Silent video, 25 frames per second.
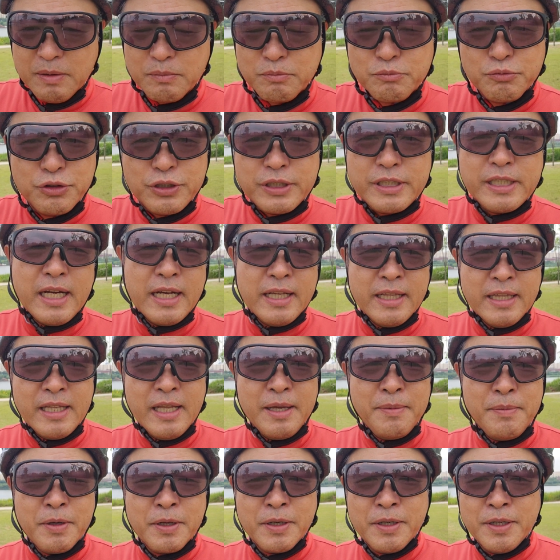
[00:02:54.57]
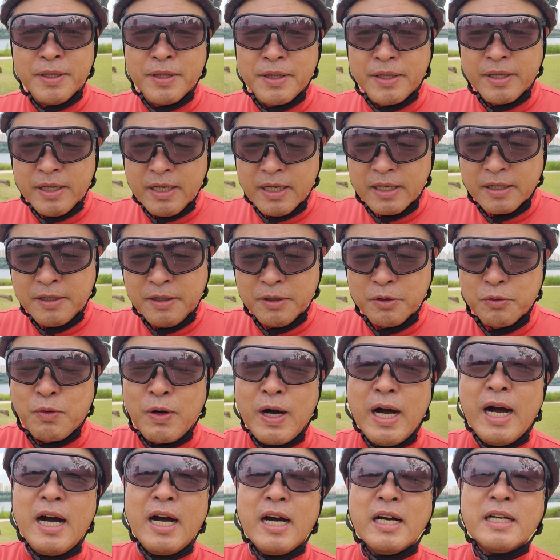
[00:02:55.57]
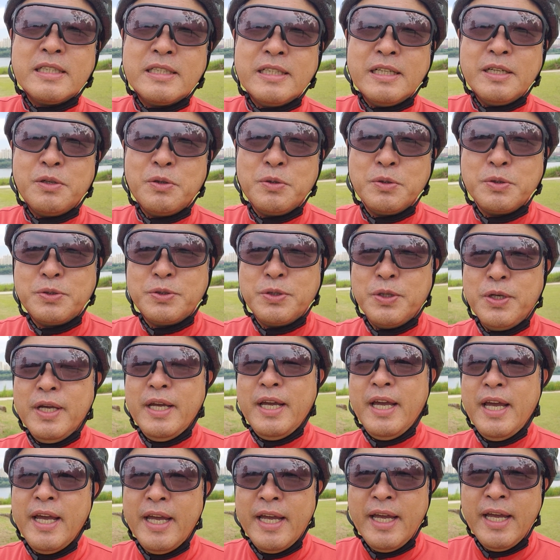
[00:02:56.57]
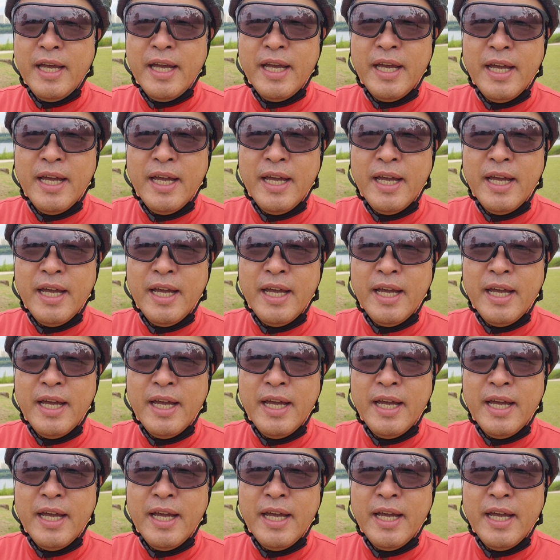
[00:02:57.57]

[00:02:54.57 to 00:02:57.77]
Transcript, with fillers: 무시한다면은 그건 과학자로서의